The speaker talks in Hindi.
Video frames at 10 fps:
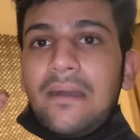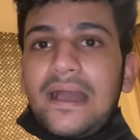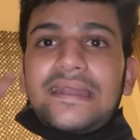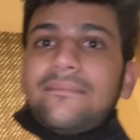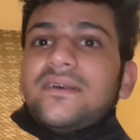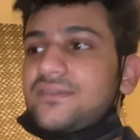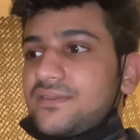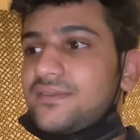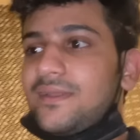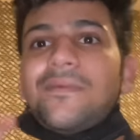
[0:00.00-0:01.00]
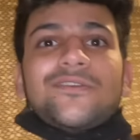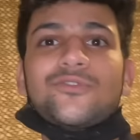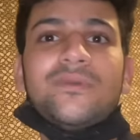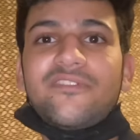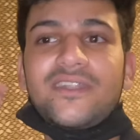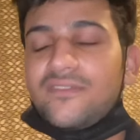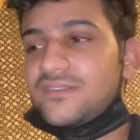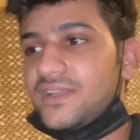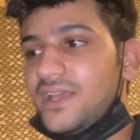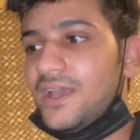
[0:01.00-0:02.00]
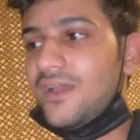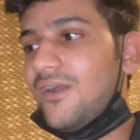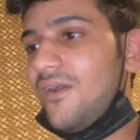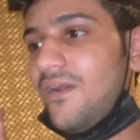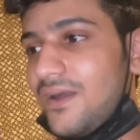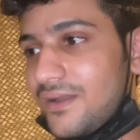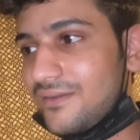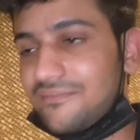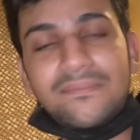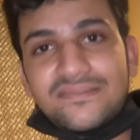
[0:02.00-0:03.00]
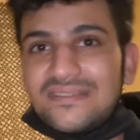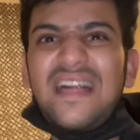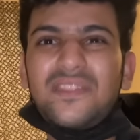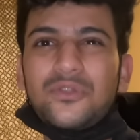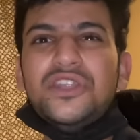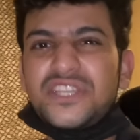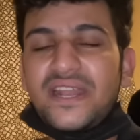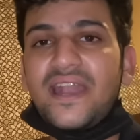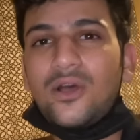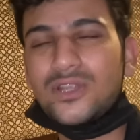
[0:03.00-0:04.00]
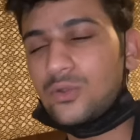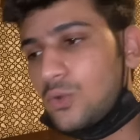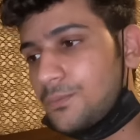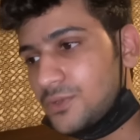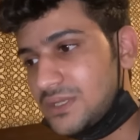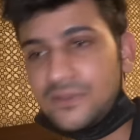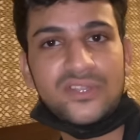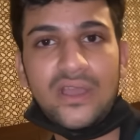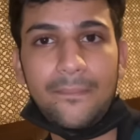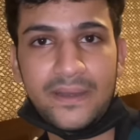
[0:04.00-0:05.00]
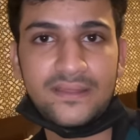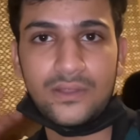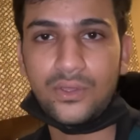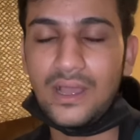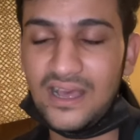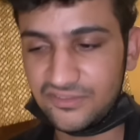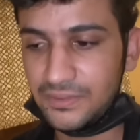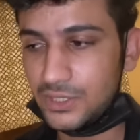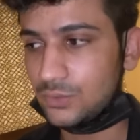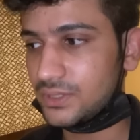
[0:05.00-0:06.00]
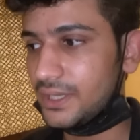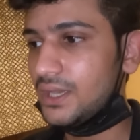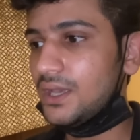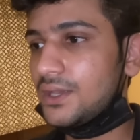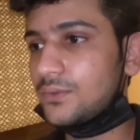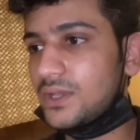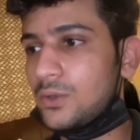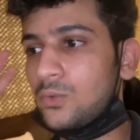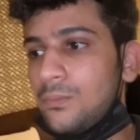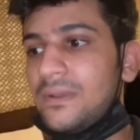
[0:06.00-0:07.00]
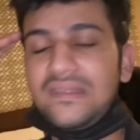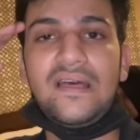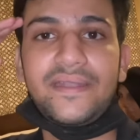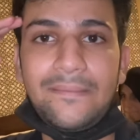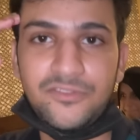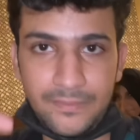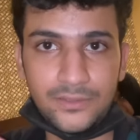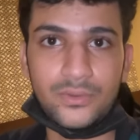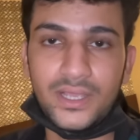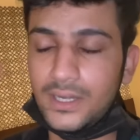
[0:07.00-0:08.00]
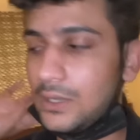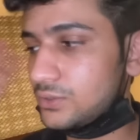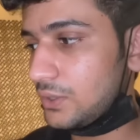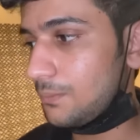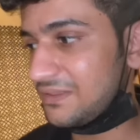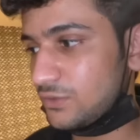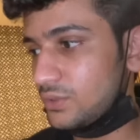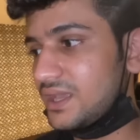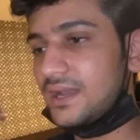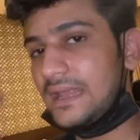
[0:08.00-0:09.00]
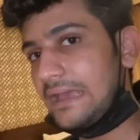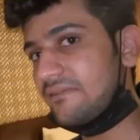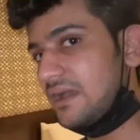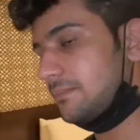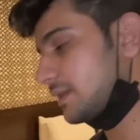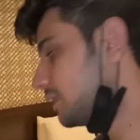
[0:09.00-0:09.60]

भागना बस नमाजों में फटाफट से और बस ज़्यादा तो नीचे रहना होता है रूम तो जब भी तो यहाँ पर इतने कोई खास भी नहीं होते क्योंकि रूम में ज़्यादा टाइम स्पेंड थोड़ी करना होता है कोई मजे थोड़ी करने आए हुए यहाँ पर